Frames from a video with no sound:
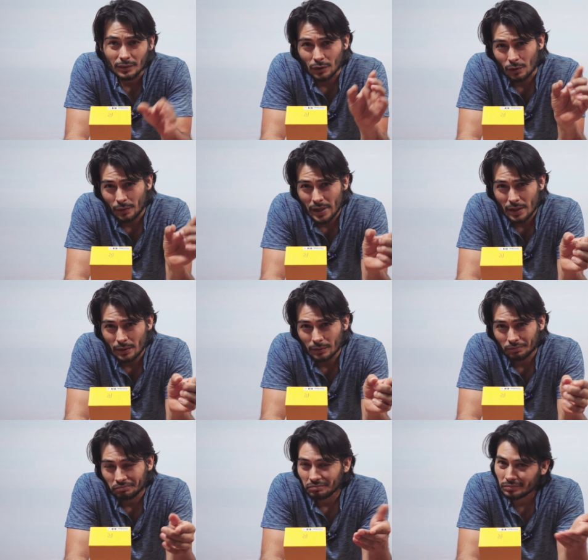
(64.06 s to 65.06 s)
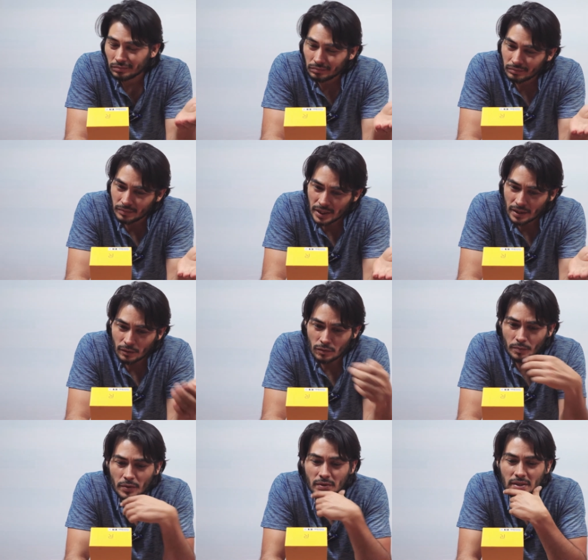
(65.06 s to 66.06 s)
lo bueno, viene
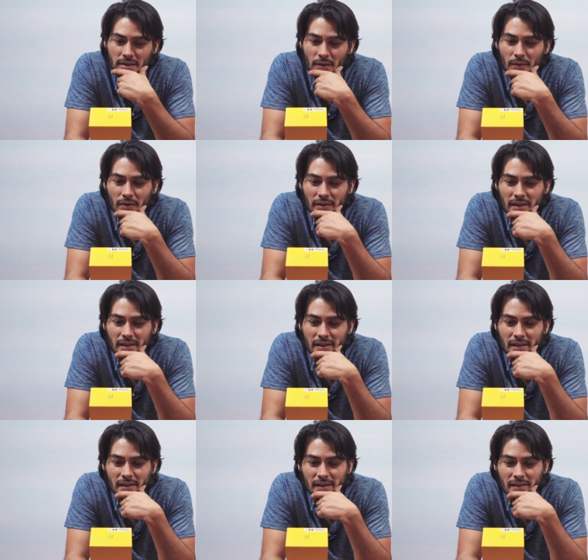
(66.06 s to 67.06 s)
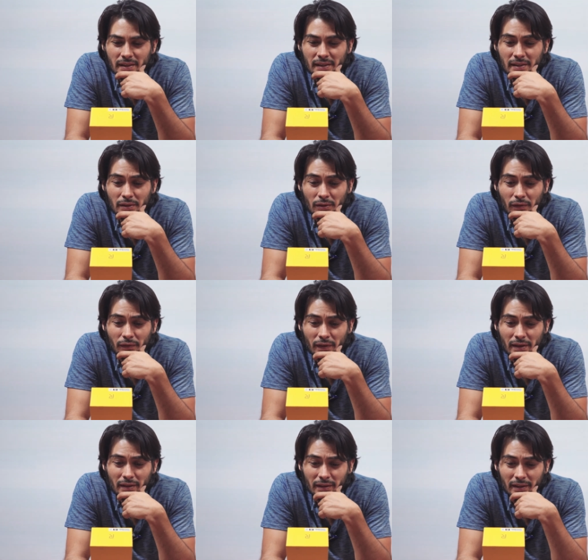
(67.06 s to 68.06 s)
con un procesador de
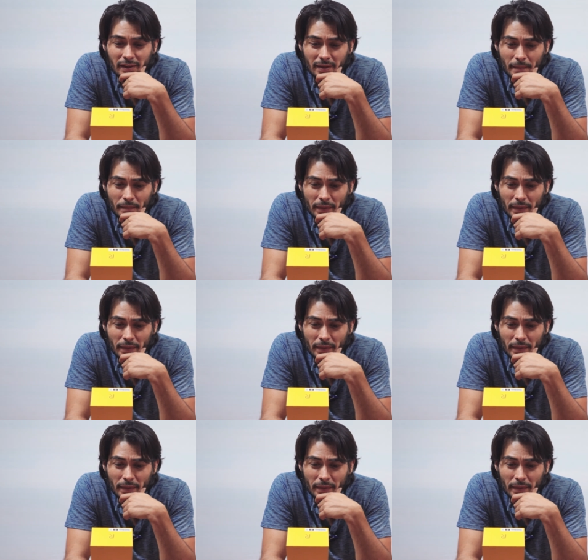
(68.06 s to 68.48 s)
720